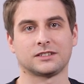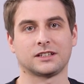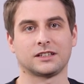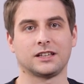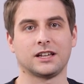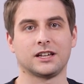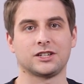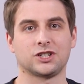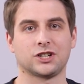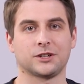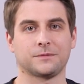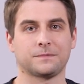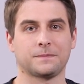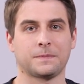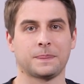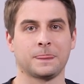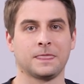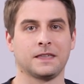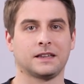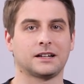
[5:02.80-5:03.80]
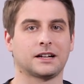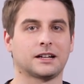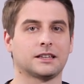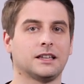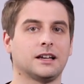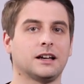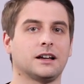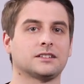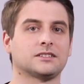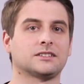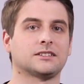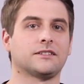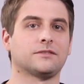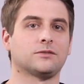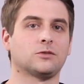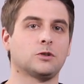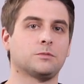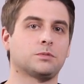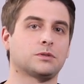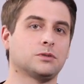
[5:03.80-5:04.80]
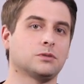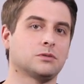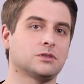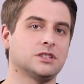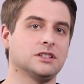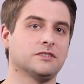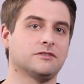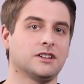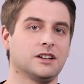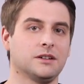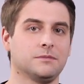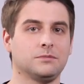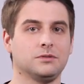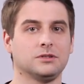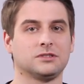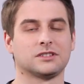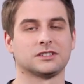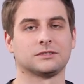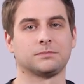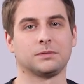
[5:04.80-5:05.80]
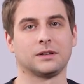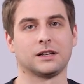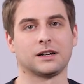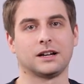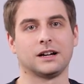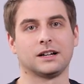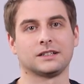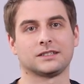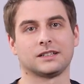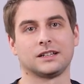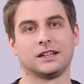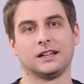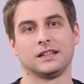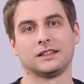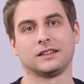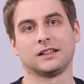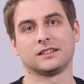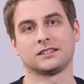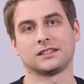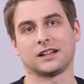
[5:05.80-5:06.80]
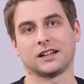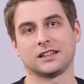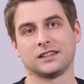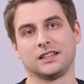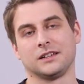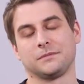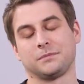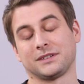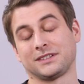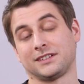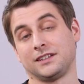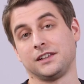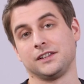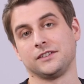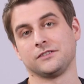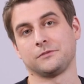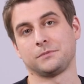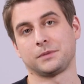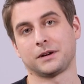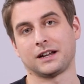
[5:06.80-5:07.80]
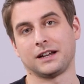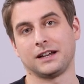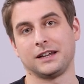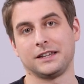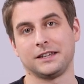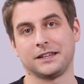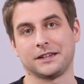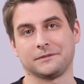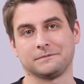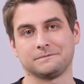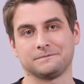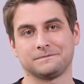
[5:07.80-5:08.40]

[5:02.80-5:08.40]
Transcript: задачи когда основной продуктив будет располагаться на СХД последнего поколения.